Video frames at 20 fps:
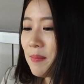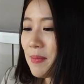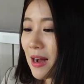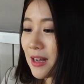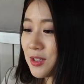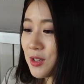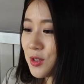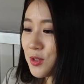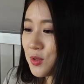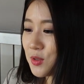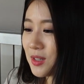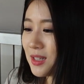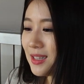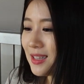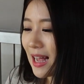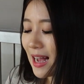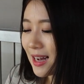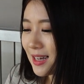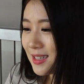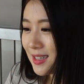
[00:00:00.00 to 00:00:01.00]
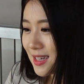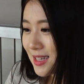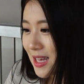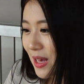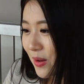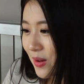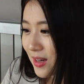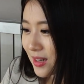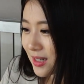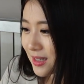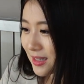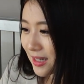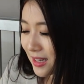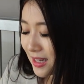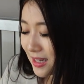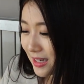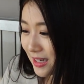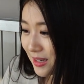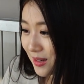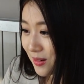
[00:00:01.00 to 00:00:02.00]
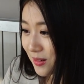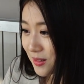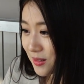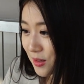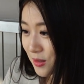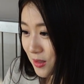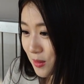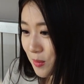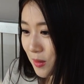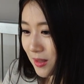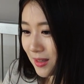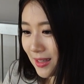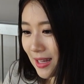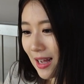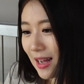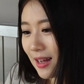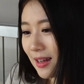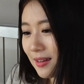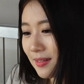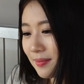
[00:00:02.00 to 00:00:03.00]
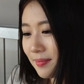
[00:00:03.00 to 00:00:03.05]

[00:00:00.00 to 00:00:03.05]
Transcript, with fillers: 박철수는 당시의 상황에 대해 기억을 더듬었다.